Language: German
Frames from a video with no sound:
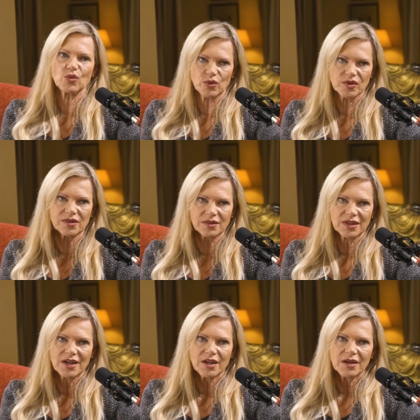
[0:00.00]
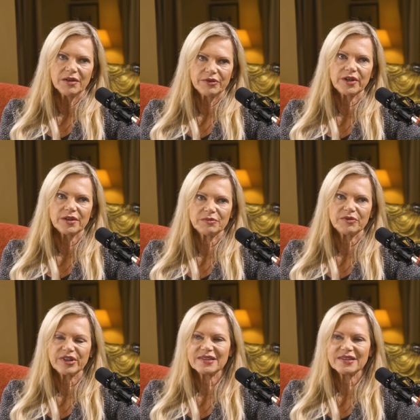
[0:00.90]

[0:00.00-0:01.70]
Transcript: Dosen äh, ähm,